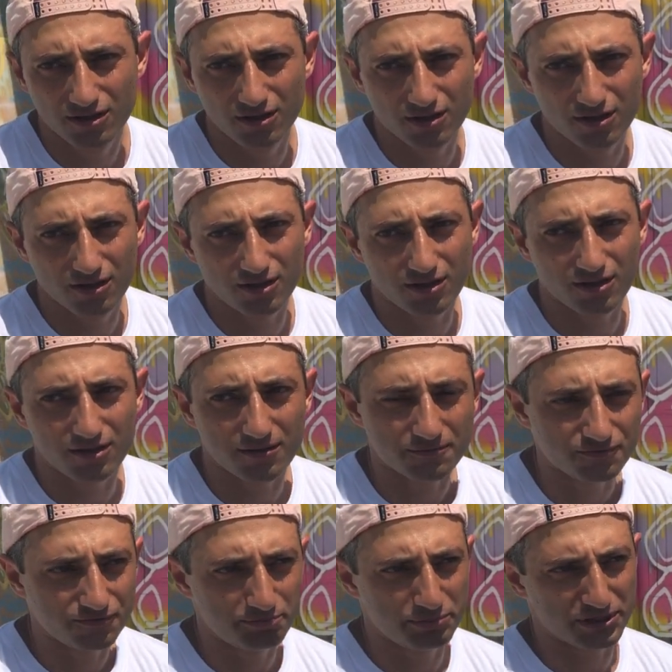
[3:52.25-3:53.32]
А,
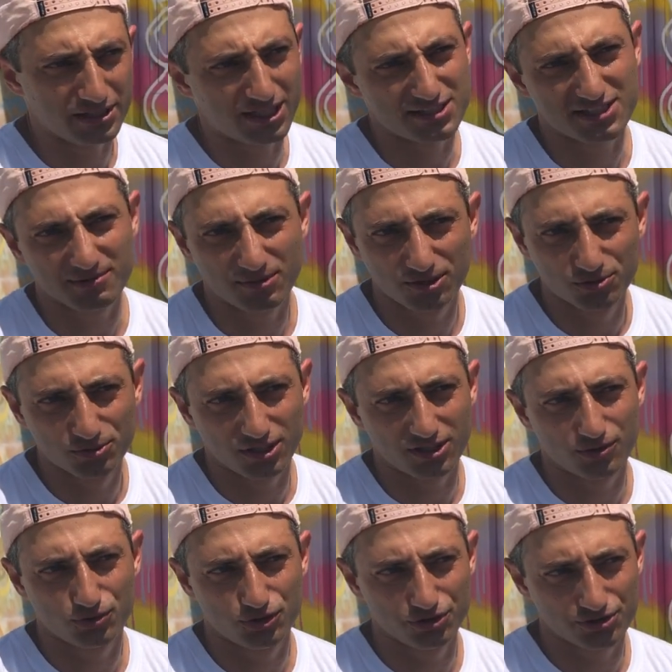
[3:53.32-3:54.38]
в пятнадцатом году я
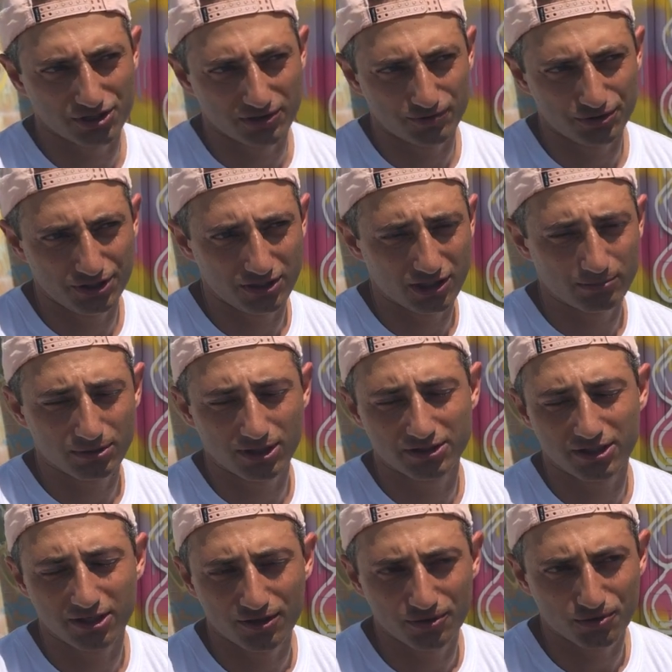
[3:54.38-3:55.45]
научился его делать
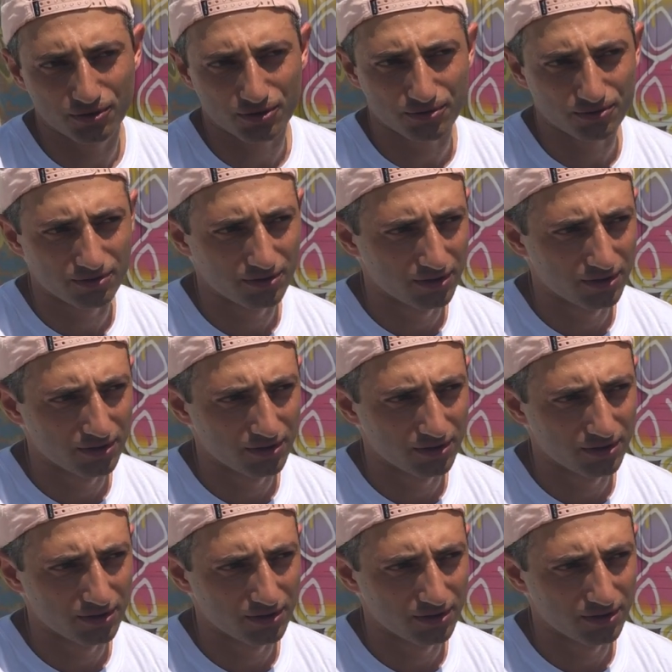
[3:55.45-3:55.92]
благодаря Леору,